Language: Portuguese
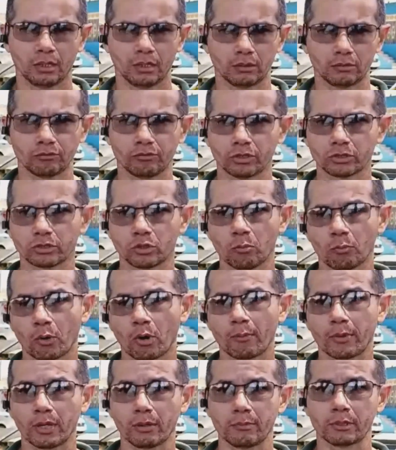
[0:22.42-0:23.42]
É, eu não vejo nenhum
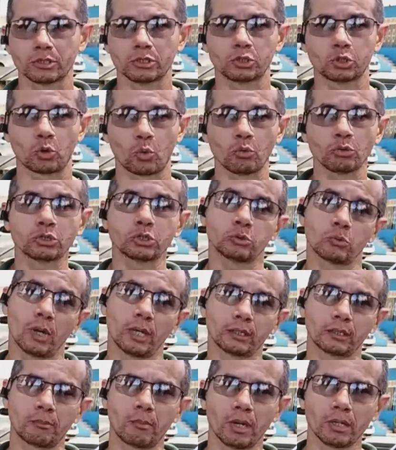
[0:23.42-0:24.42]
problema a gente
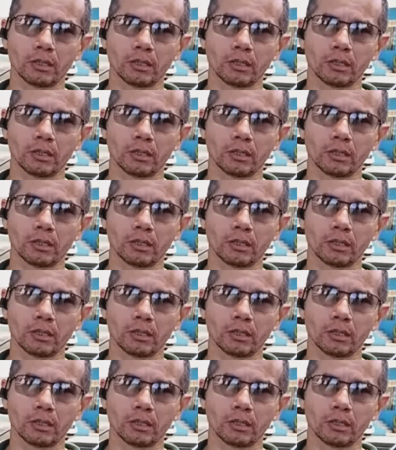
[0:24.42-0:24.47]
continuar